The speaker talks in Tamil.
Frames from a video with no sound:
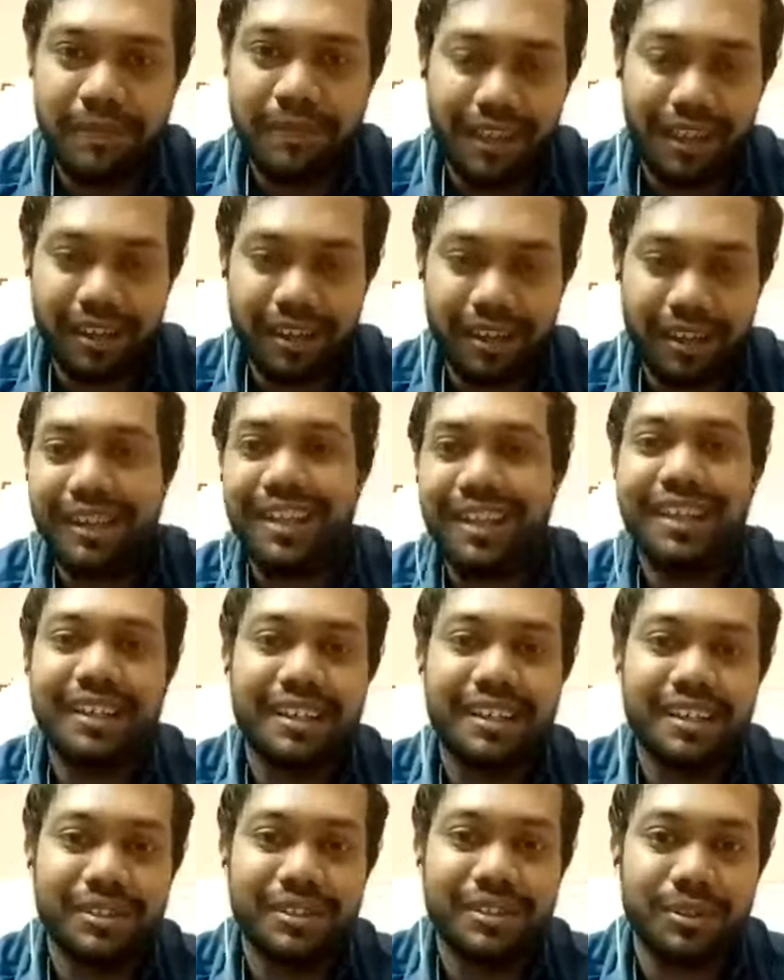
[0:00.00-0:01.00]
ஆட் ஆகிட்டே
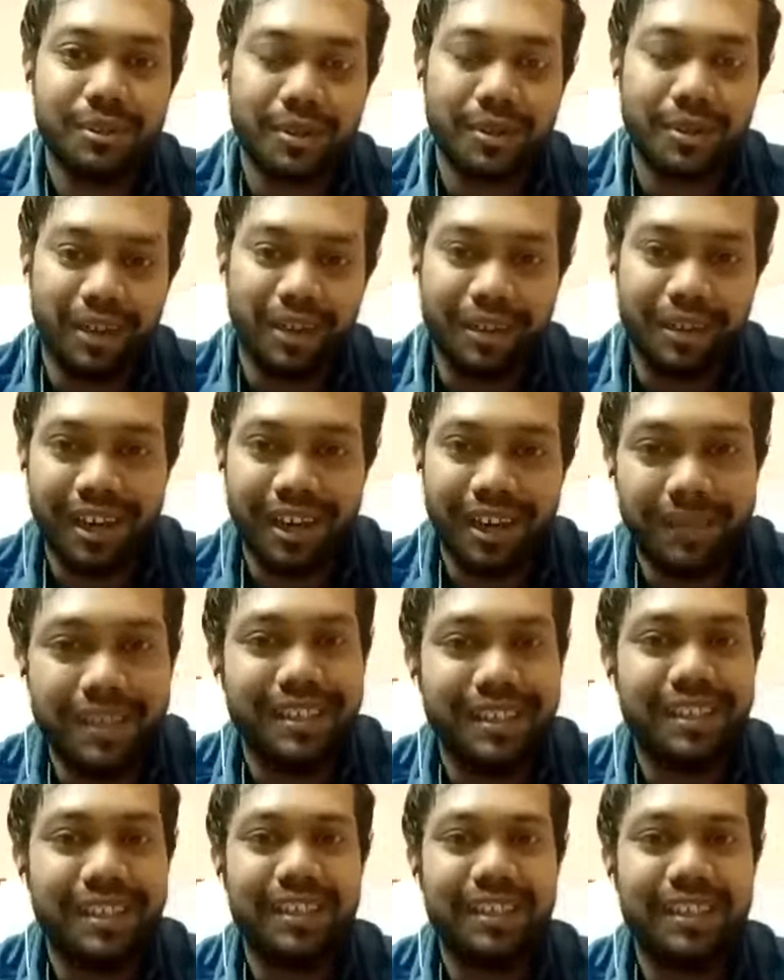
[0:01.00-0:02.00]
இருக்காங்க ஸோ நானும் ஆட்
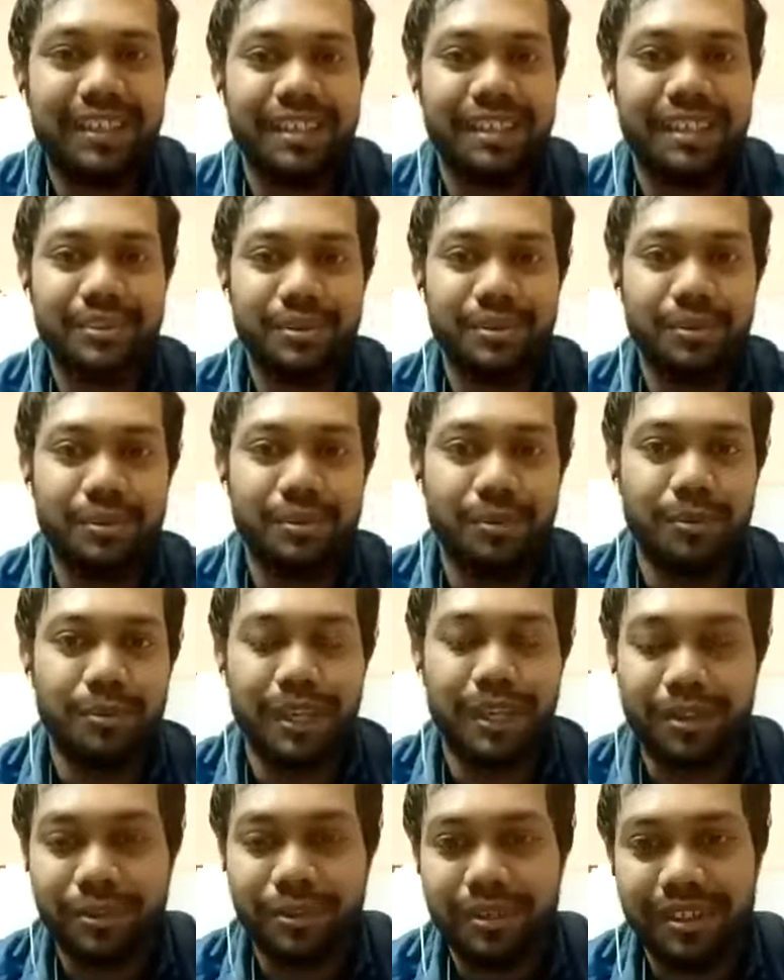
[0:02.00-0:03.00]
பண்ணிகிட்டே இருக்கேன் ஸோ
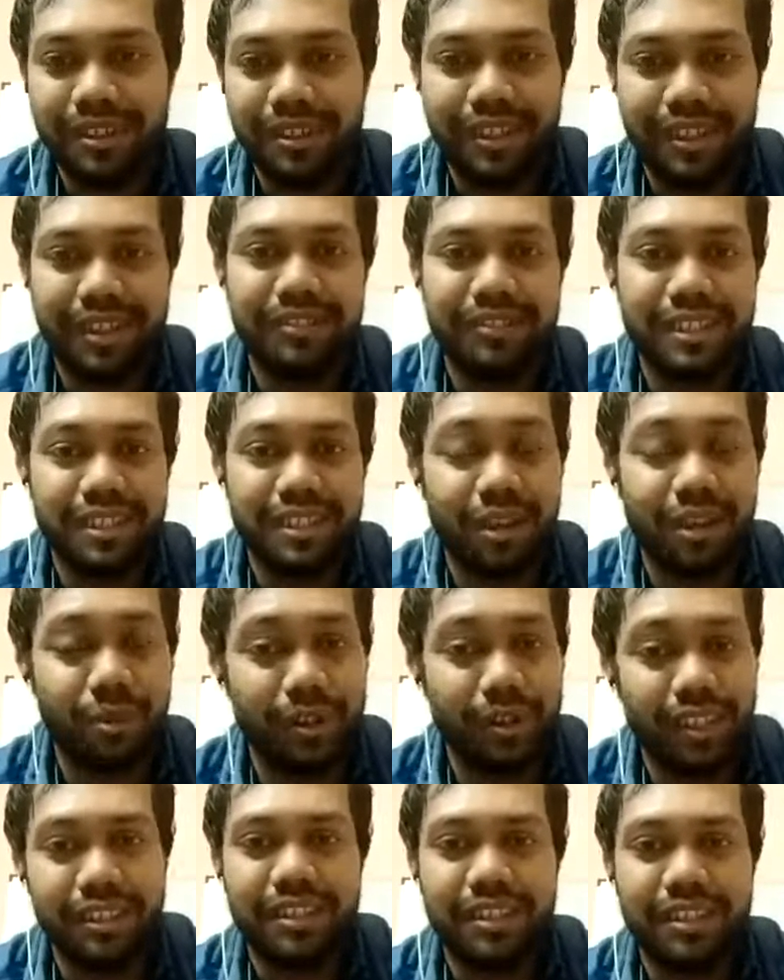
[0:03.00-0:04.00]
எனக்கு வந்து நிறைய விஷயங்கள்
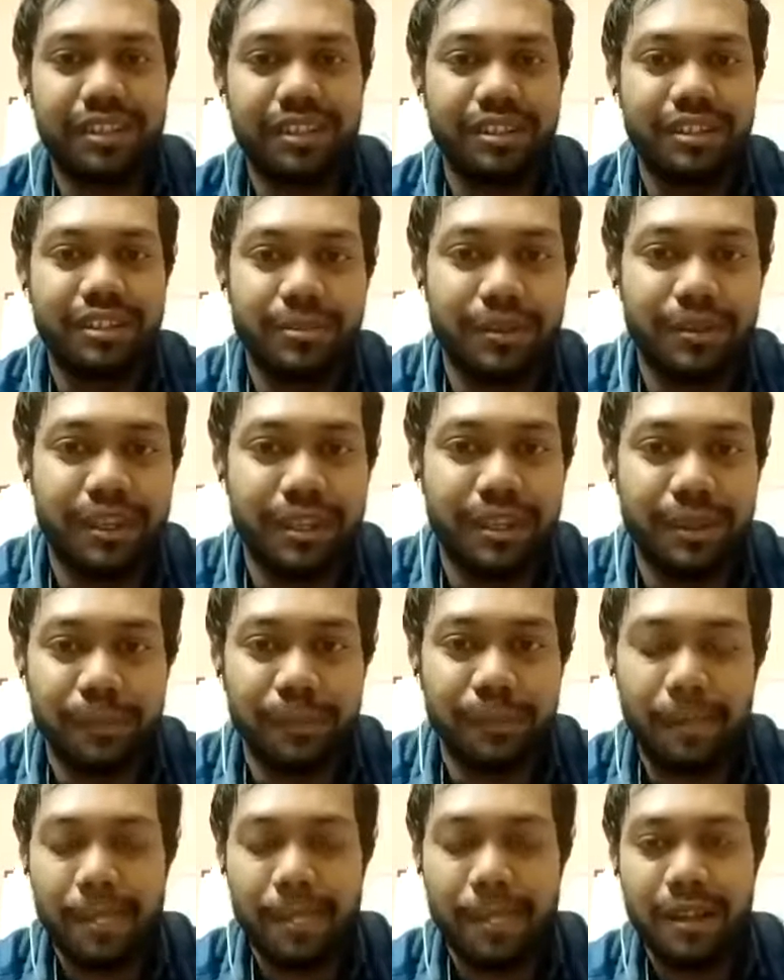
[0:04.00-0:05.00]
அவங்ககிட்ட இருந்து கற்றுக்க முடியுது
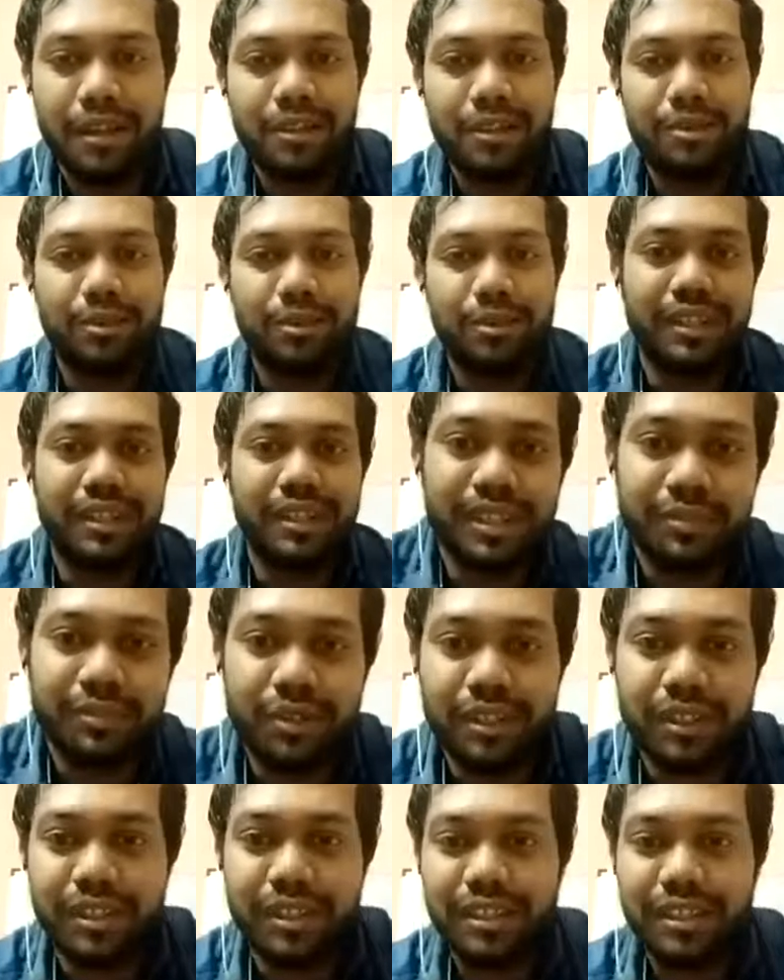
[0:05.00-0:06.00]
ஸோ தேங்க்ஸ்
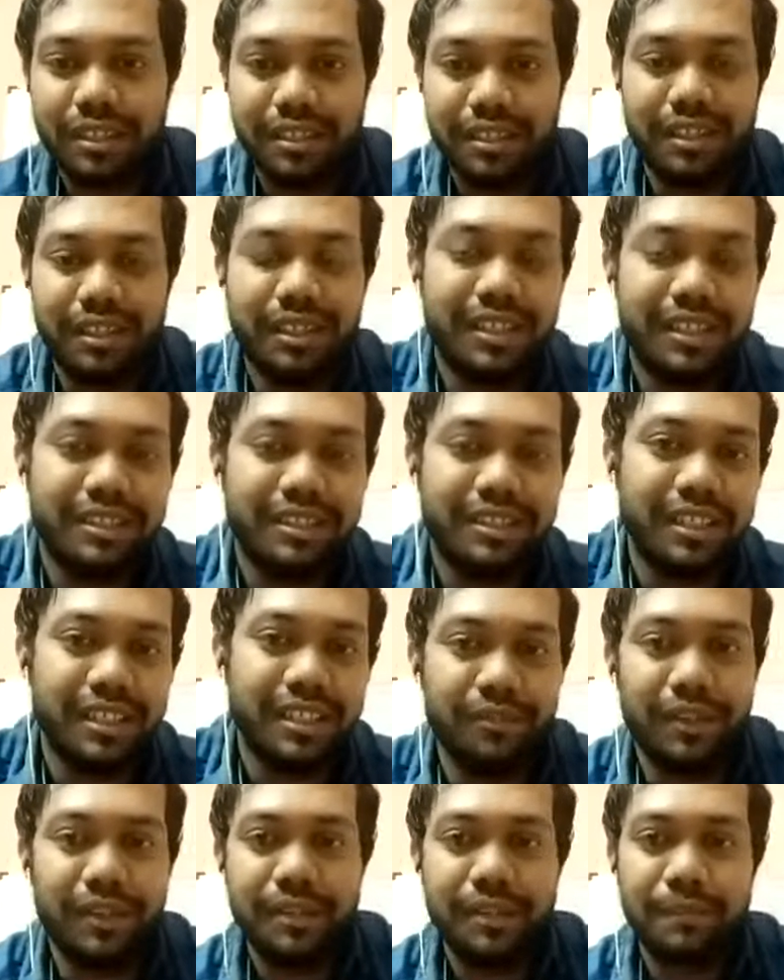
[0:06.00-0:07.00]
ஃபார் தட் ரிலேஷன்
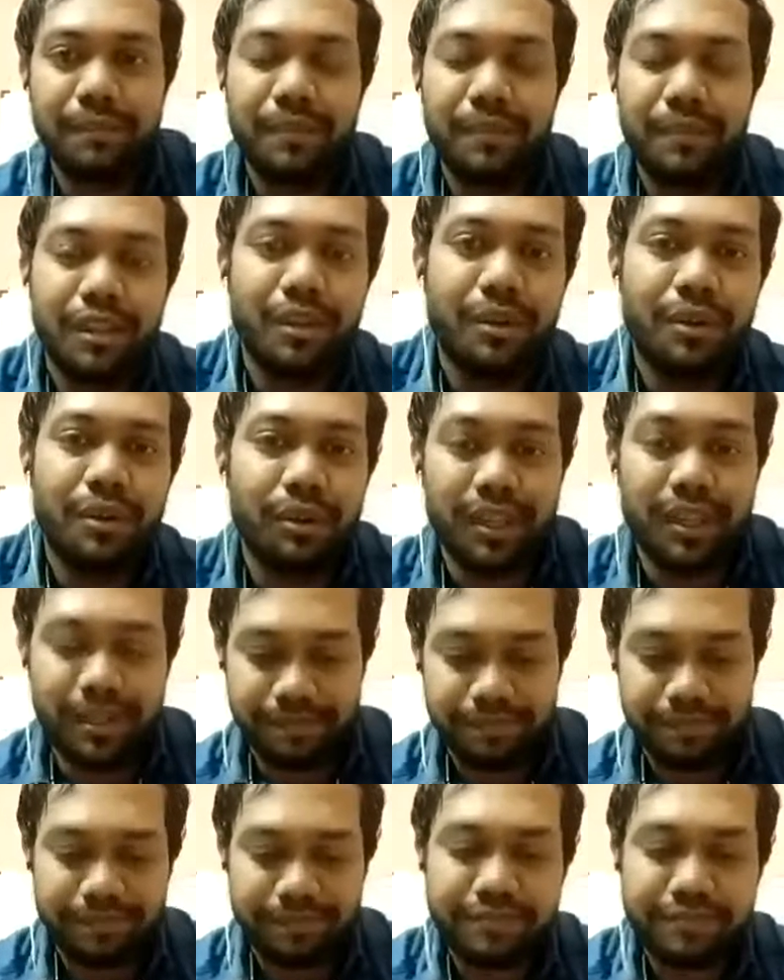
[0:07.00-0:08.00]
கிவிங் ஓகே
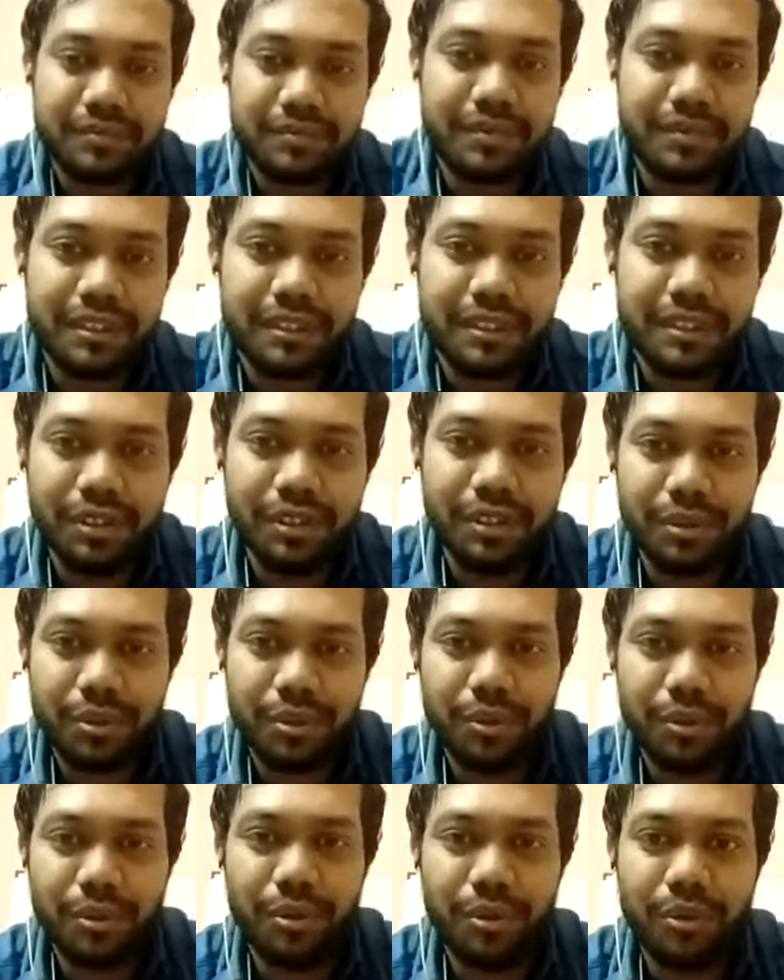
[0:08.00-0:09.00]
ஸோ
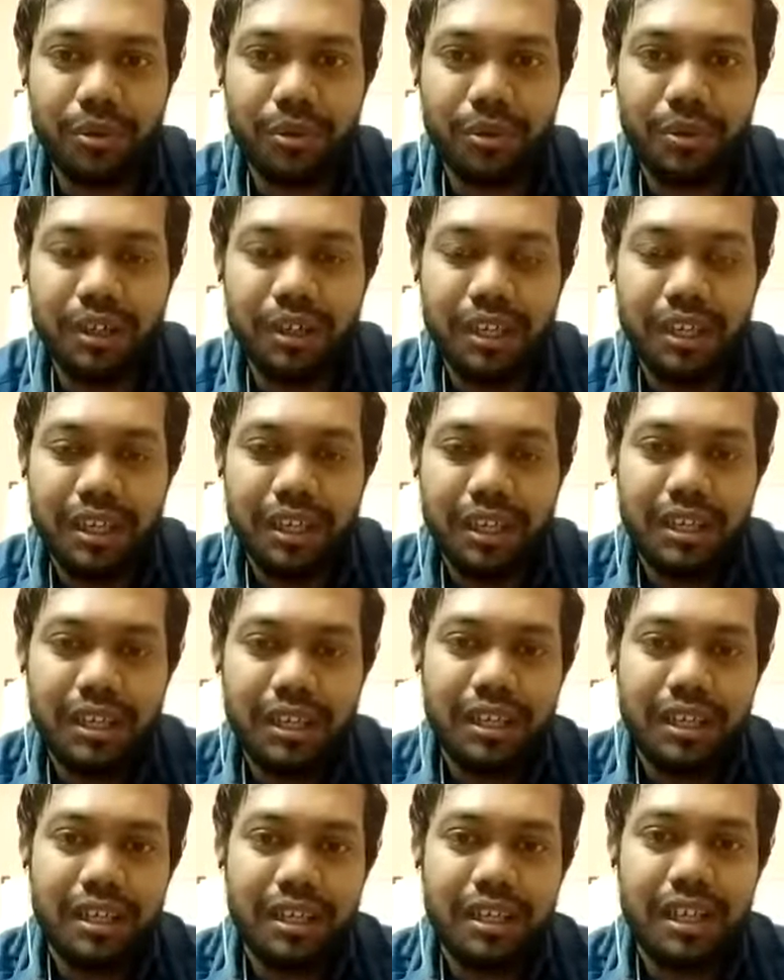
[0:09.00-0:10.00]

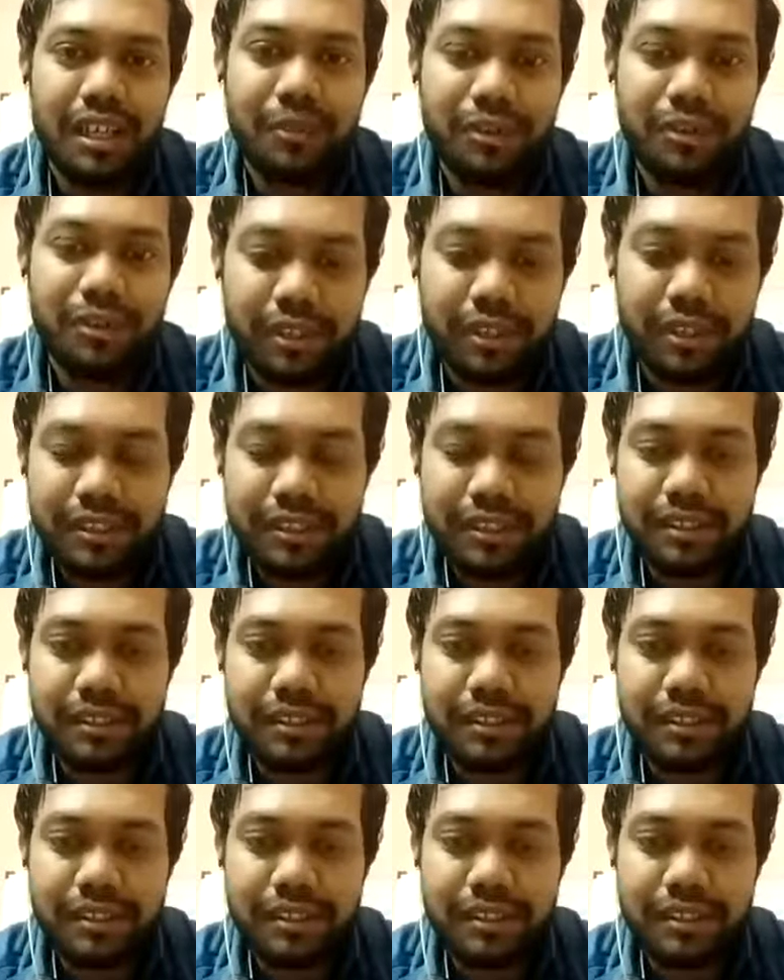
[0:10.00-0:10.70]
நம்ம வந்து